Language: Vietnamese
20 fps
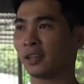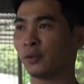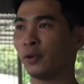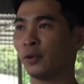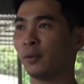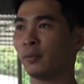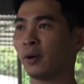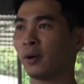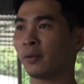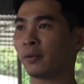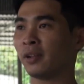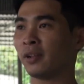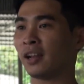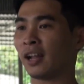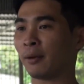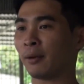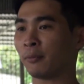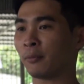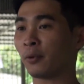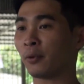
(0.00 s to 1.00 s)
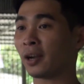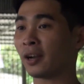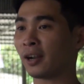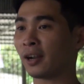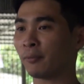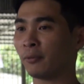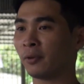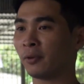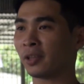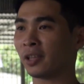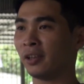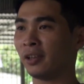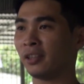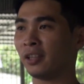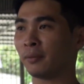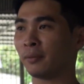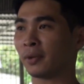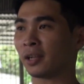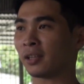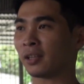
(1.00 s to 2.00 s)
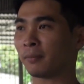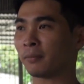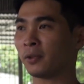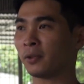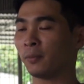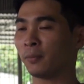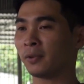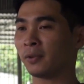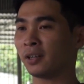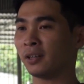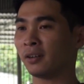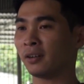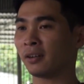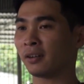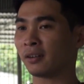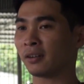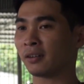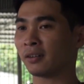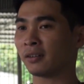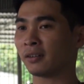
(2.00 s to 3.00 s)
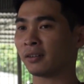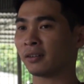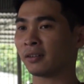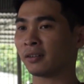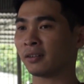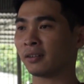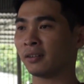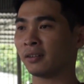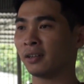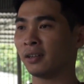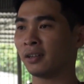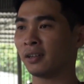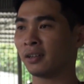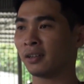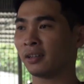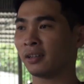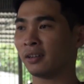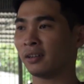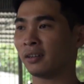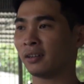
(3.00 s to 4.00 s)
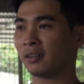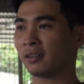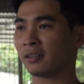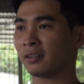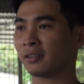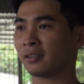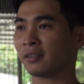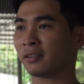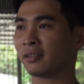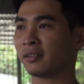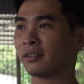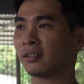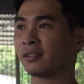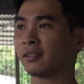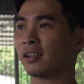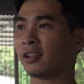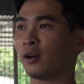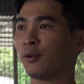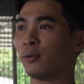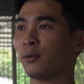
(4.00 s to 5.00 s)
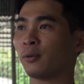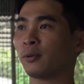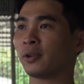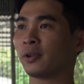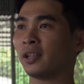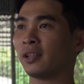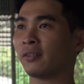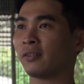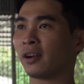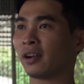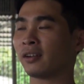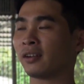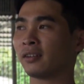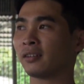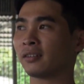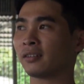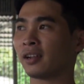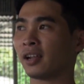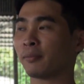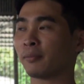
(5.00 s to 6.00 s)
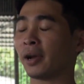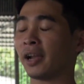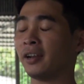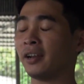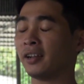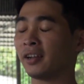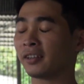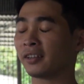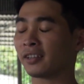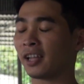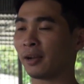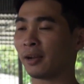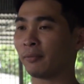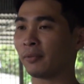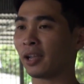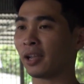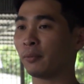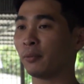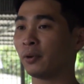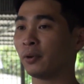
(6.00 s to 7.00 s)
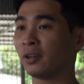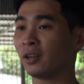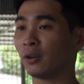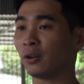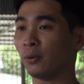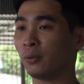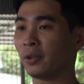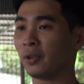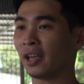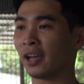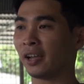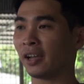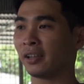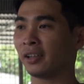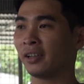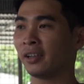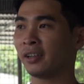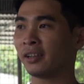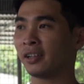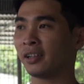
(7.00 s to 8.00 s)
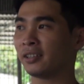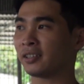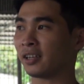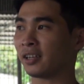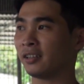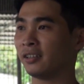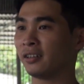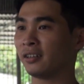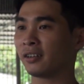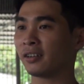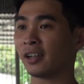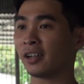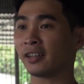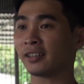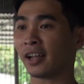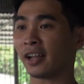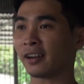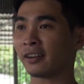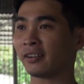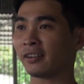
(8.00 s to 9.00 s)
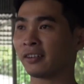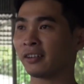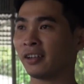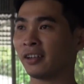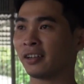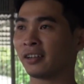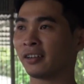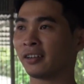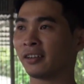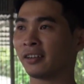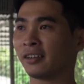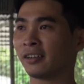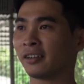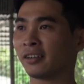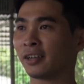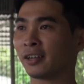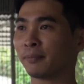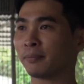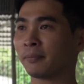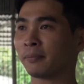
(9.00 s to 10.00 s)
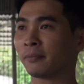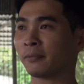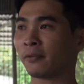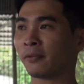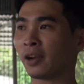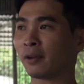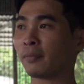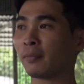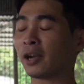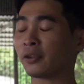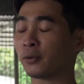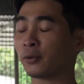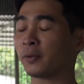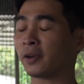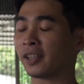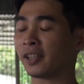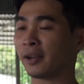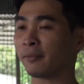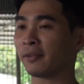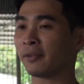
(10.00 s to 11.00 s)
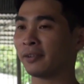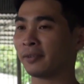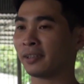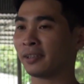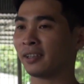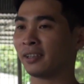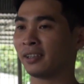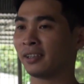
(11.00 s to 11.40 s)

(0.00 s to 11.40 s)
Cái quy mô thì làm quanh năm luôn chị, nhưng mà tập trung thường à, đầu thì khoảng tháng 7 đến tháng 8 ngay mùa nước lũ về thì sản lượng có thể tăng lên gấp khoảng 30% nữa.